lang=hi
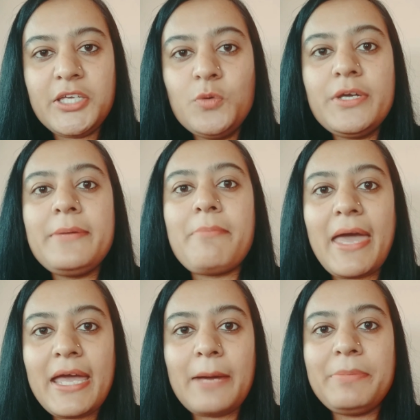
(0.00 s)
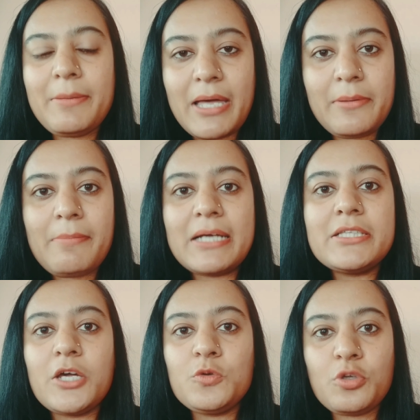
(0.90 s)
क्योंकि मैं अपने बारे में
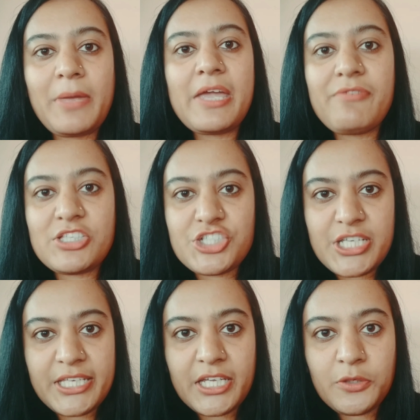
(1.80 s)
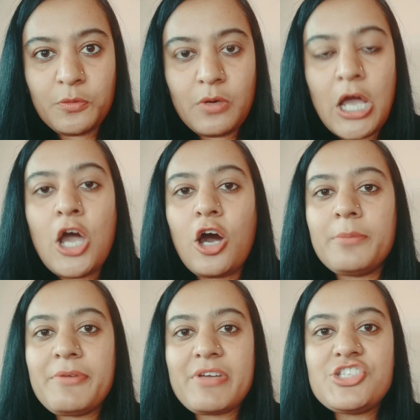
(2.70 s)
बात करूं तो मैं एक वेजिटेरियन हूं
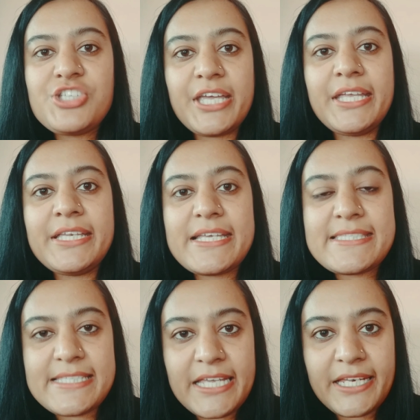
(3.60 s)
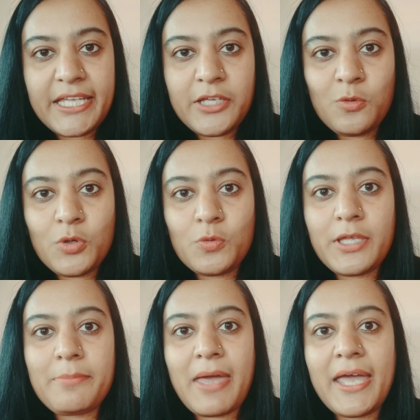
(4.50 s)
और मैं वेजिटेरियन इसलिए नहीं हूँ
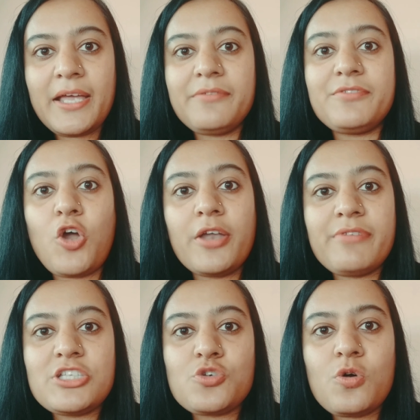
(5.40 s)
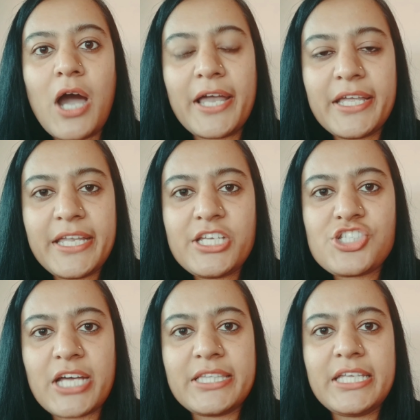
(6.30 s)
क्योंकि मैं नॉन वेज को खाना नहीं
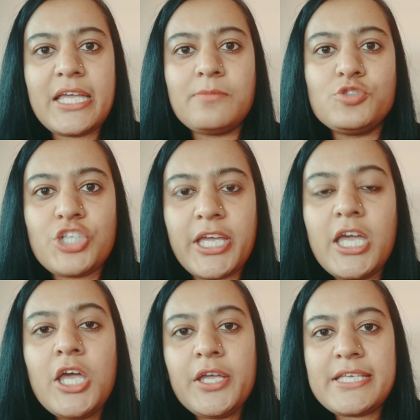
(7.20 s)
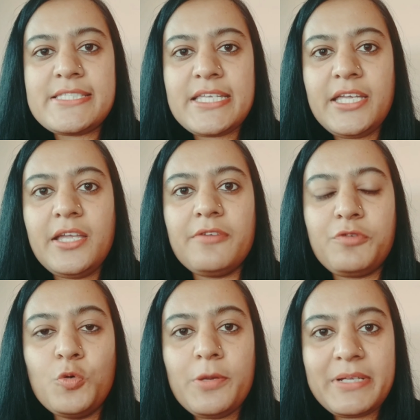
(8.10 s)
चाहती या मुझे किसी
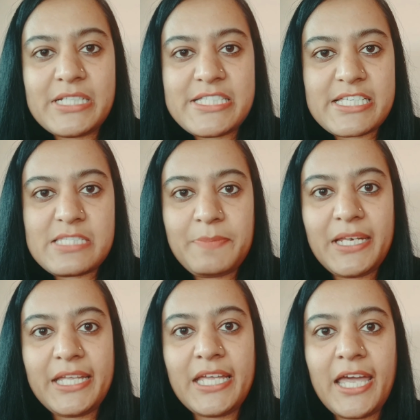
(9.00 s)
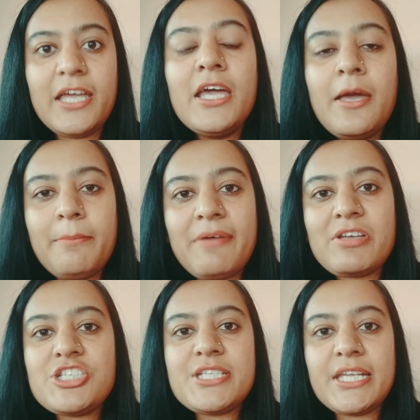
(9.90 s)
फूड में दिलचस्पी नहीं है मैं
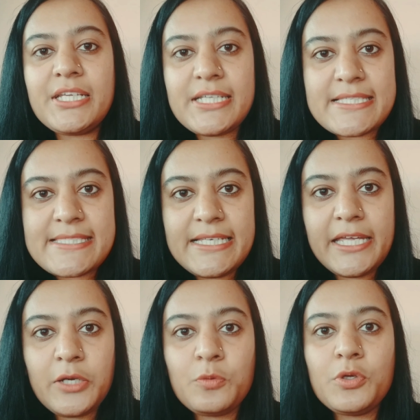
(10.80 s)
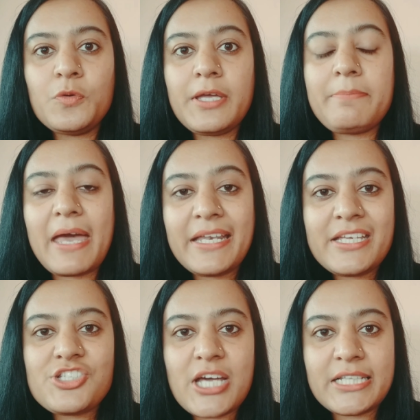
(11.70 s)
वेजिटेरियन इसलिए हूँ क्योंकि मैं
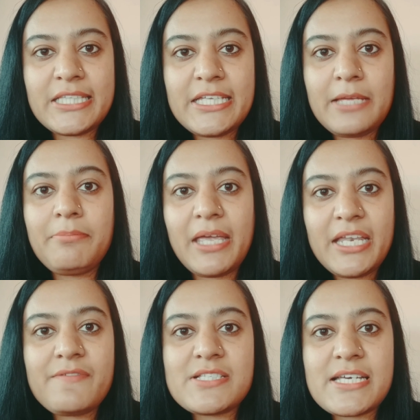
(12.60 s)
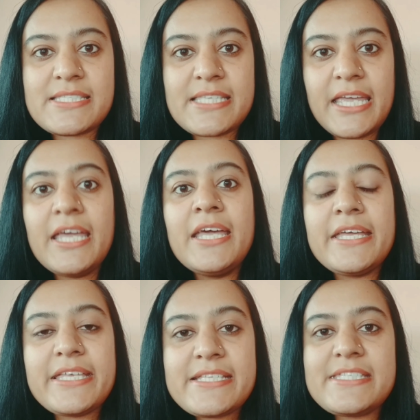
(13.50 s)
नहीं चाहती कि मेरी वजह से
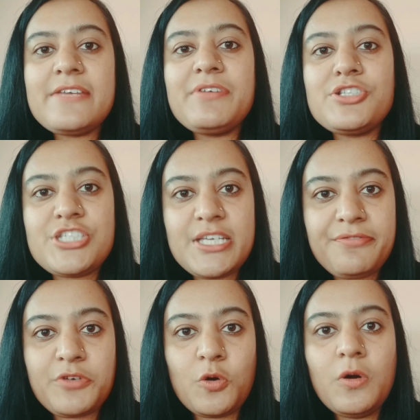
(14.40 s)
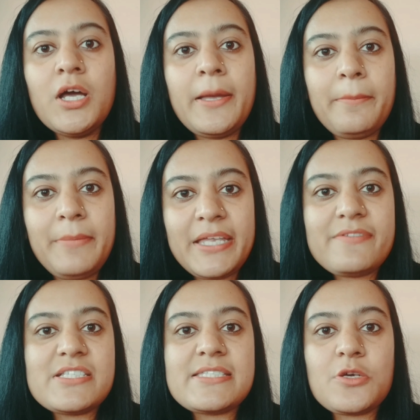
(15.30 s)
किसी भी जीव को मेरी
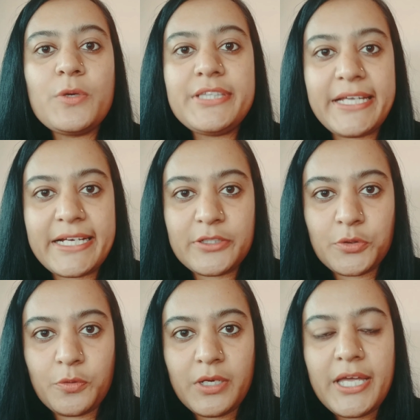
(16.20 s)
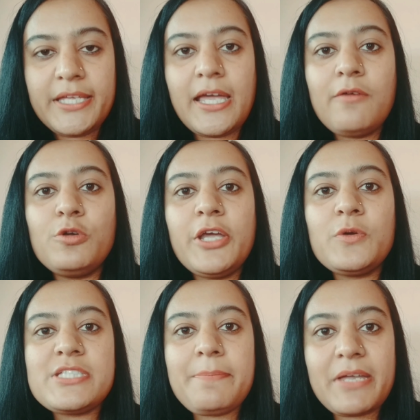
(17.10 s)
वजह से कोई दिक्कत हो या उन्हें
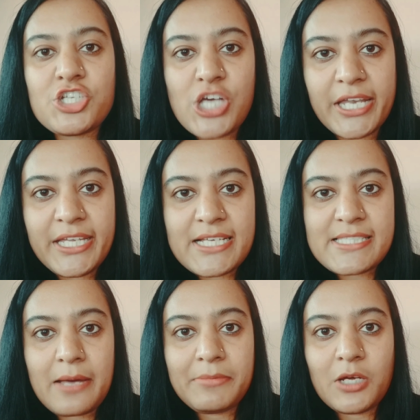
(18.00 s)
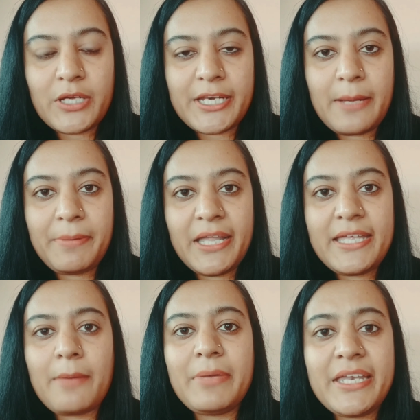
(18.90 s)
किसी परेशानी का सामना करना पड़े
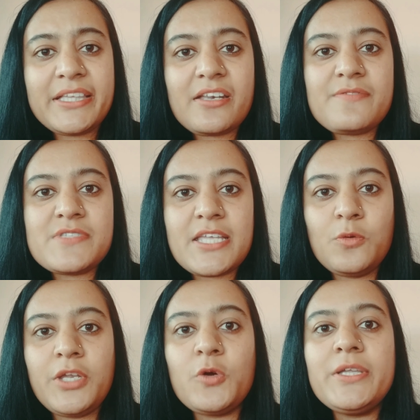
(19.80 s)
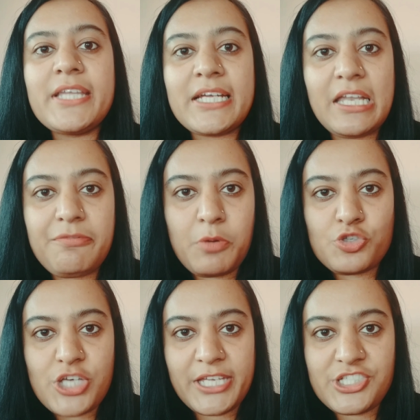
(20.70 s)
या मेरी तरफ से उन्हें कोई तकलीफ
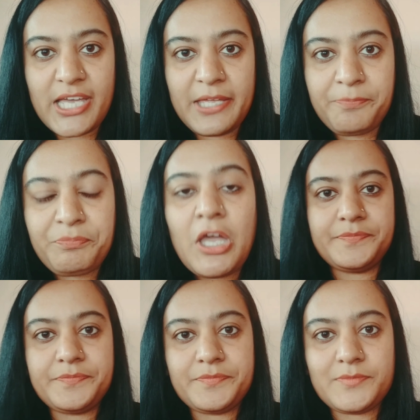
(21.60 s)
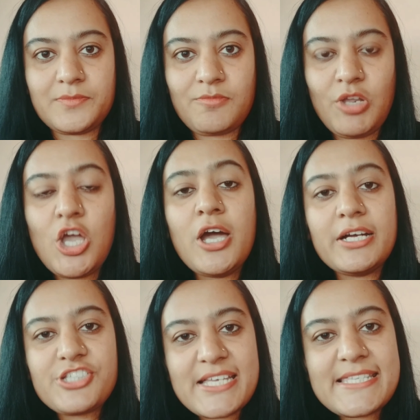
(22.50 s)
पहुंचाई जाए
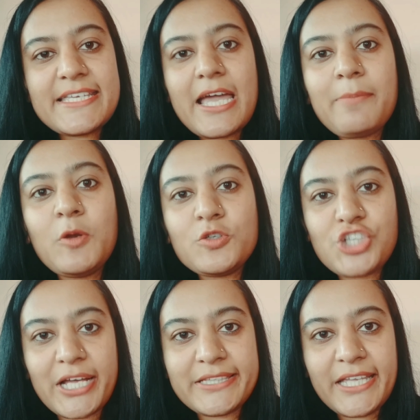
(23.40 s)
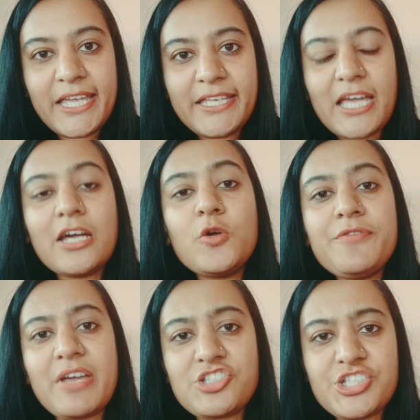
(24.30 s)
जैसा कि आप लोग जानते हैं कि अगर
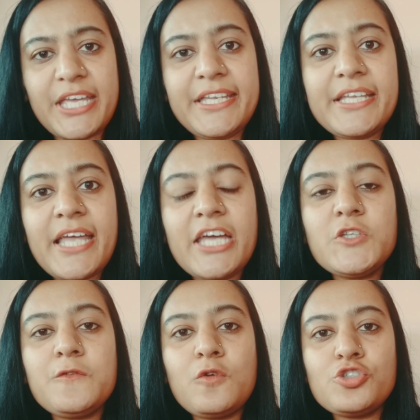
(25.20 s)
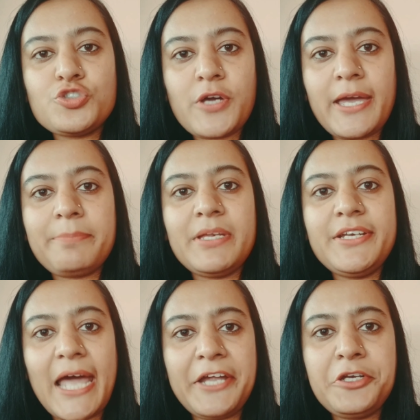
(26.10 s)
कोई वेजिटेरियन है तो वो जो है
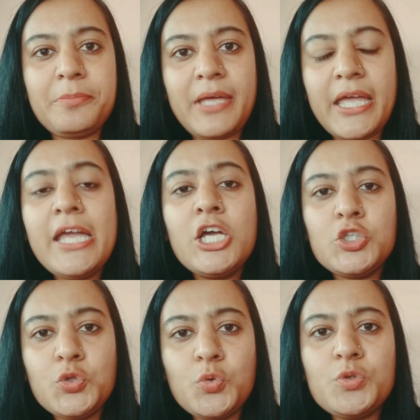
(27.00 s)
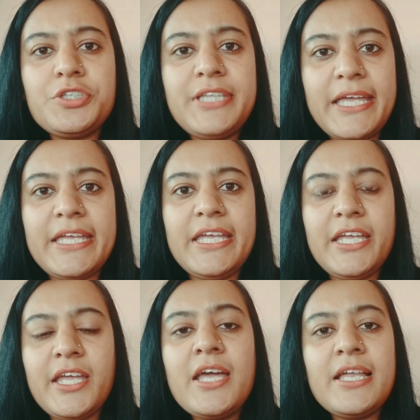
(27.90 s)
अपनी डाइट में दूध
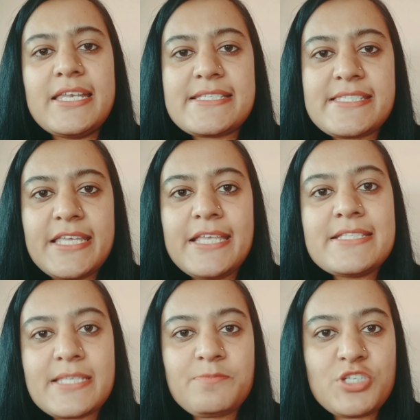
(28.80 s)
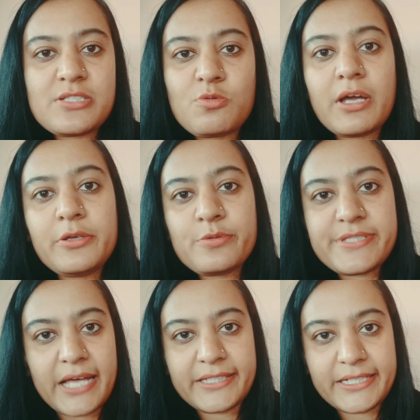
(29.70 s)
दही लस्सी इन सब चीज़ों का
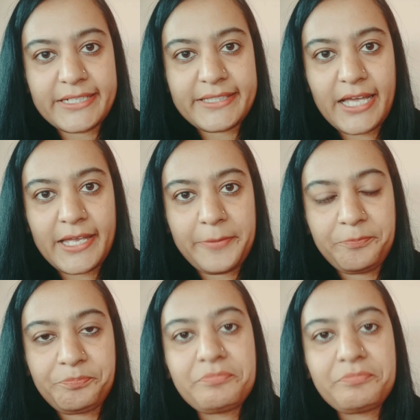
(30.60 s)
यूज़ ज़्यादा करता है